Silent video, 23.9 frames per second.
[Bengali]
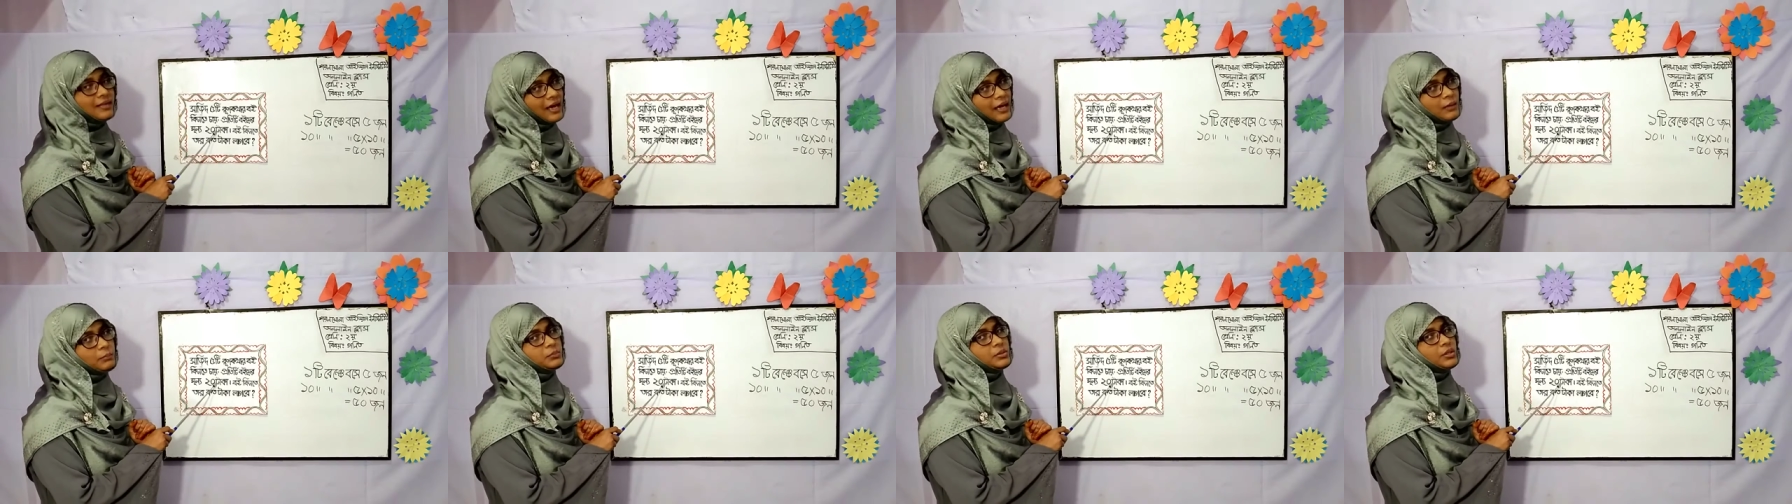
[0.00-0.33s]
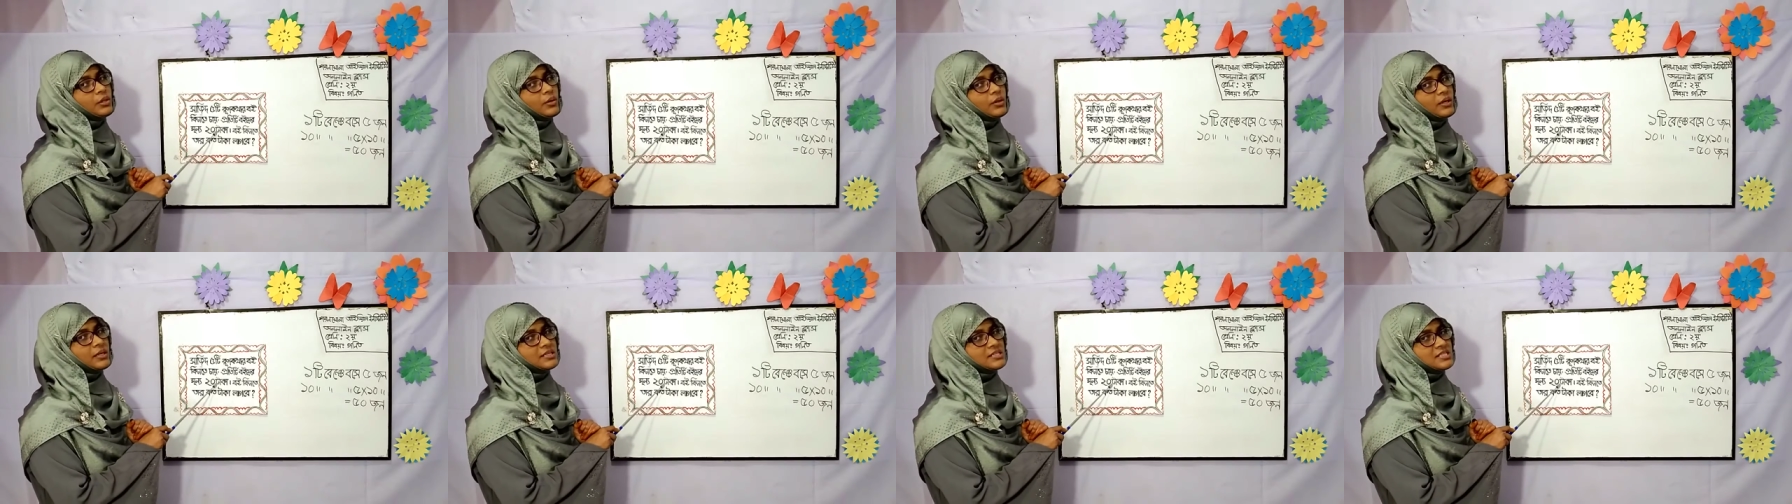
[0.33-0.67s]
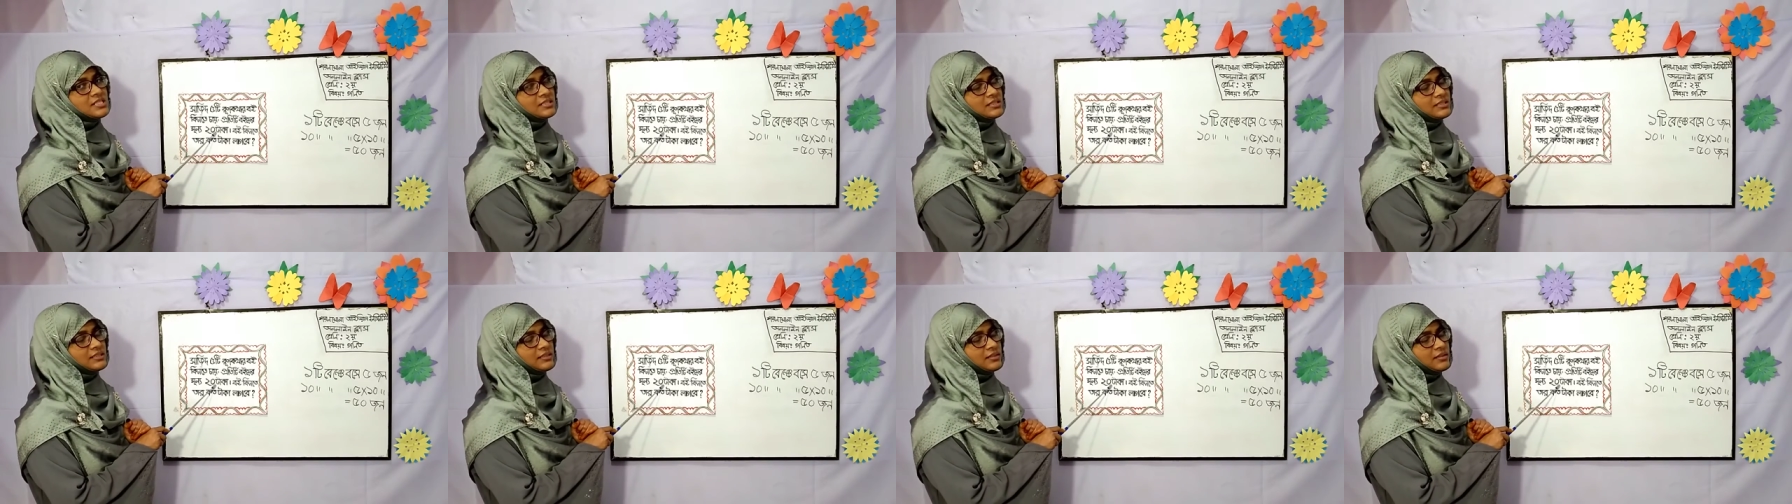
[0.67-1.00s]
দাম দেওয়া
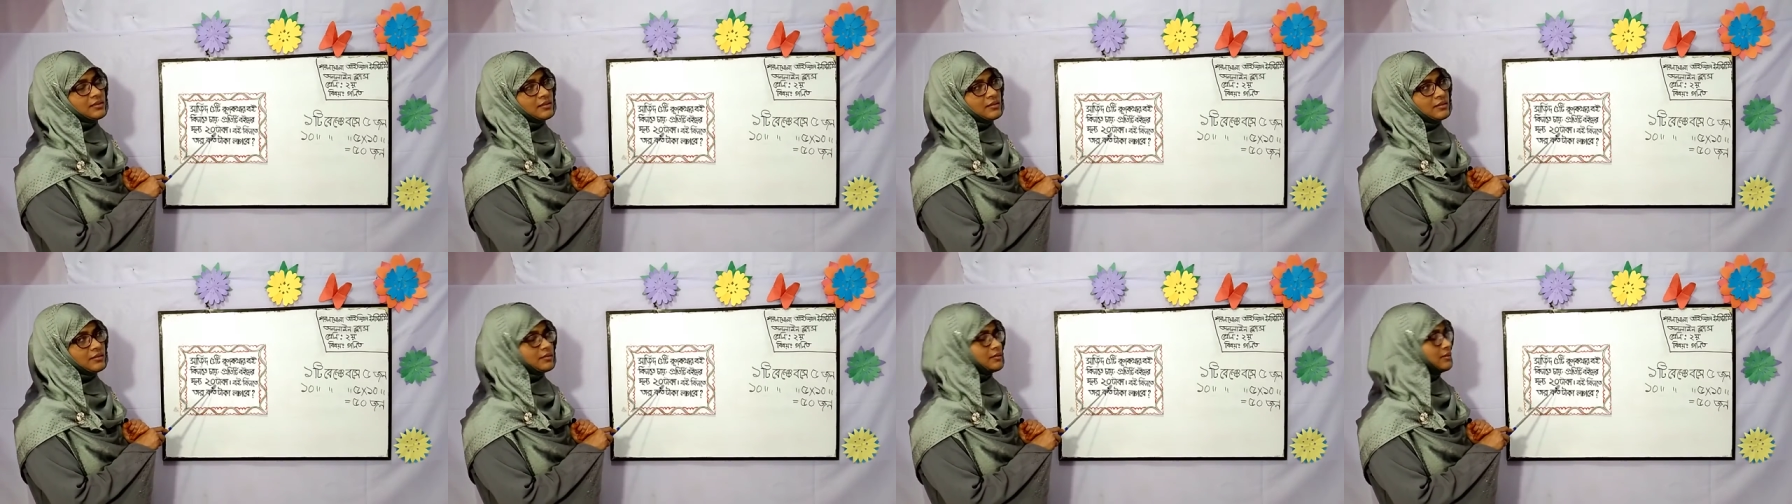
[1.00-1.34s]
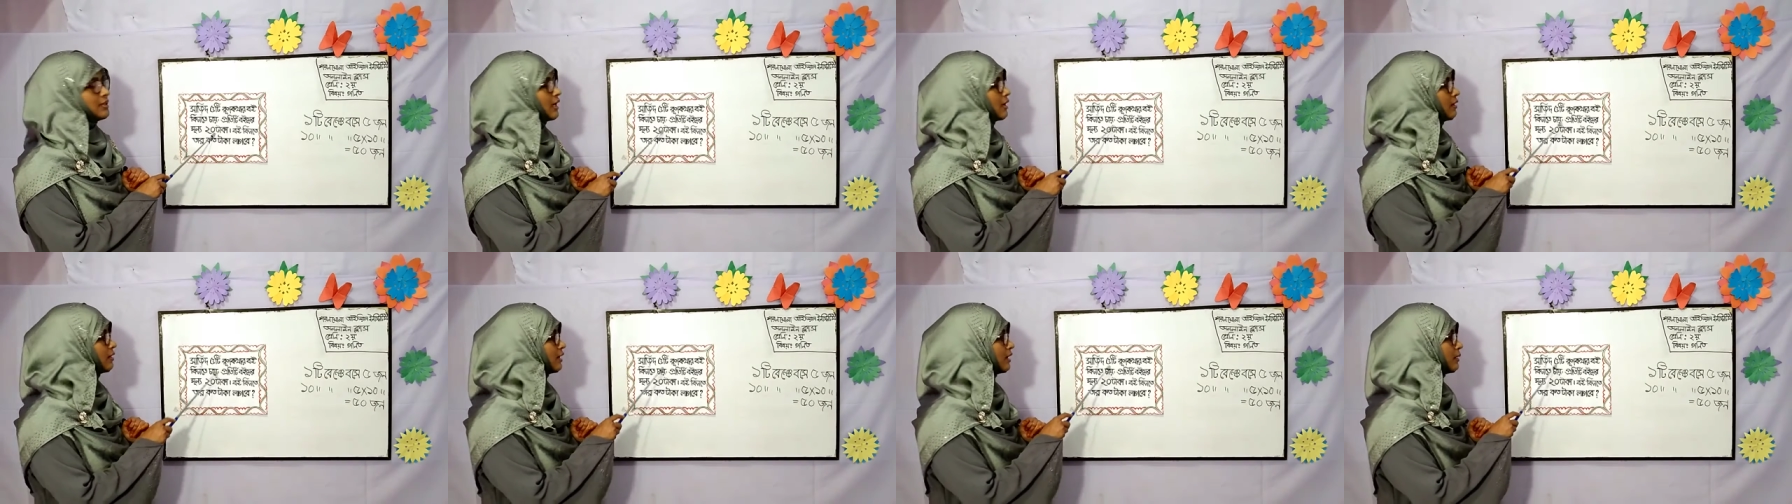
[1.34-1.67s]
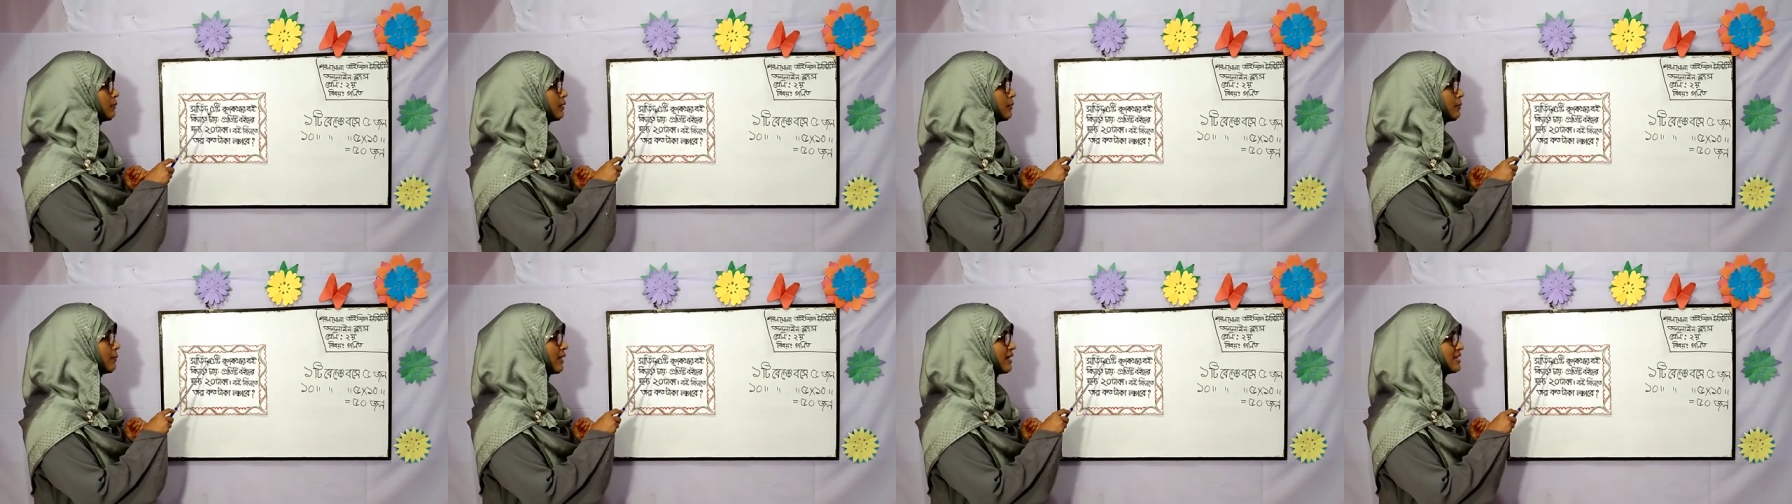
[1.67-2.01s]
আছে তাহলে
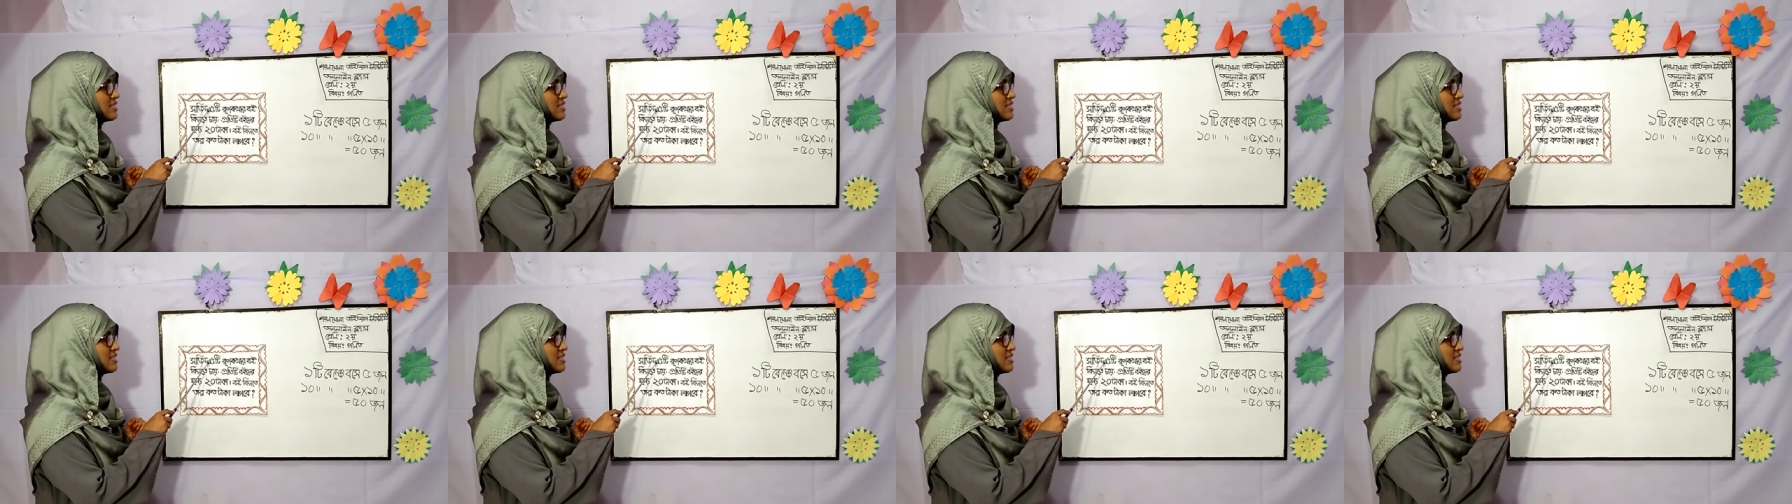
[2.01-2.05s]
আমরা